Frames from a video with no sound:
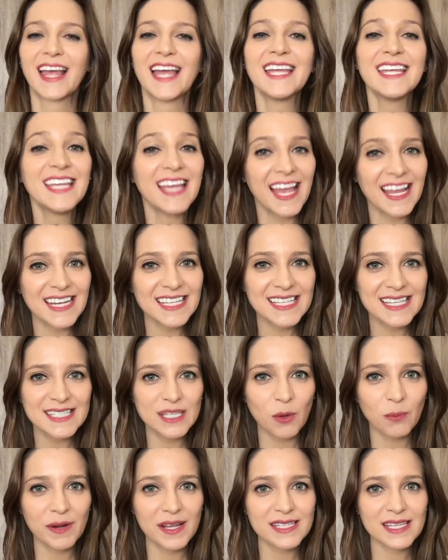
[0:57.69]
E eles
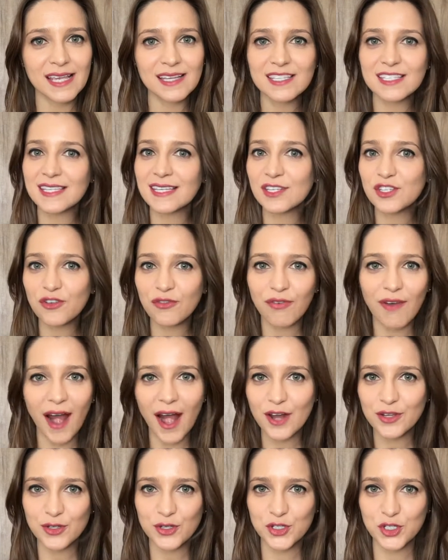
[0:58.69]
estão presentes em
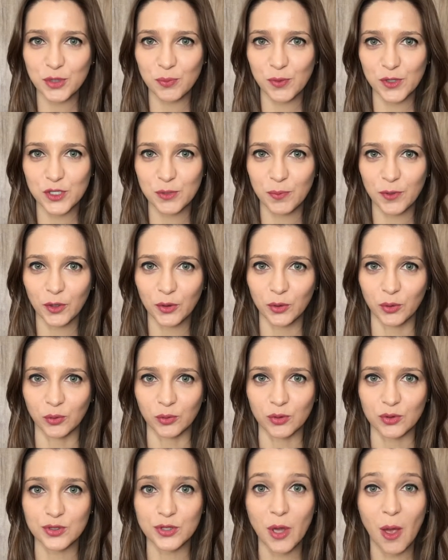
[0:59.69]
diversos tipos de
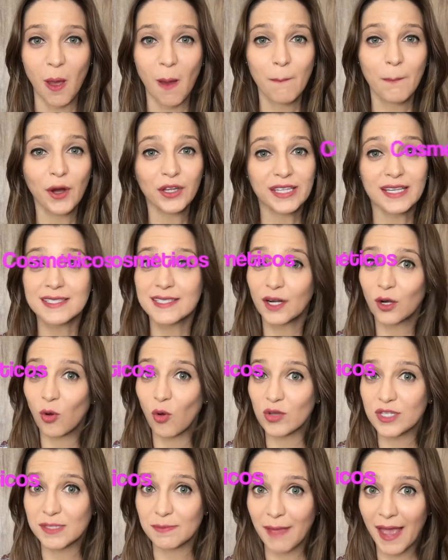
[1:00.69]
produtos. Podem ser
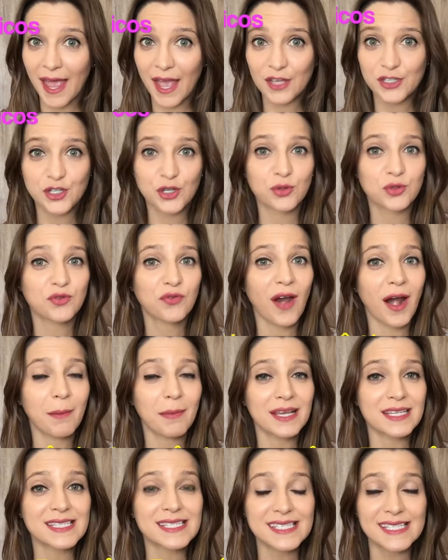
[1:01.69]
cosméticos,
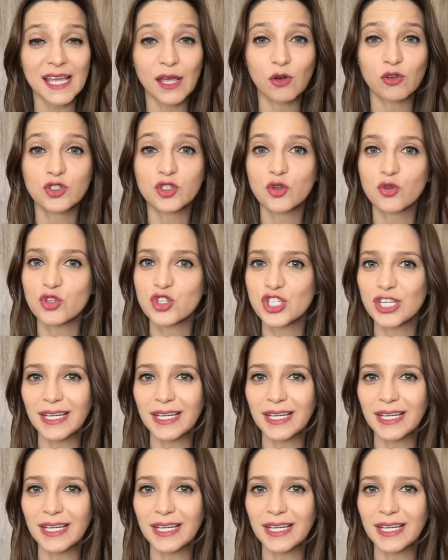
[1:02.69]
farmacêuticos, de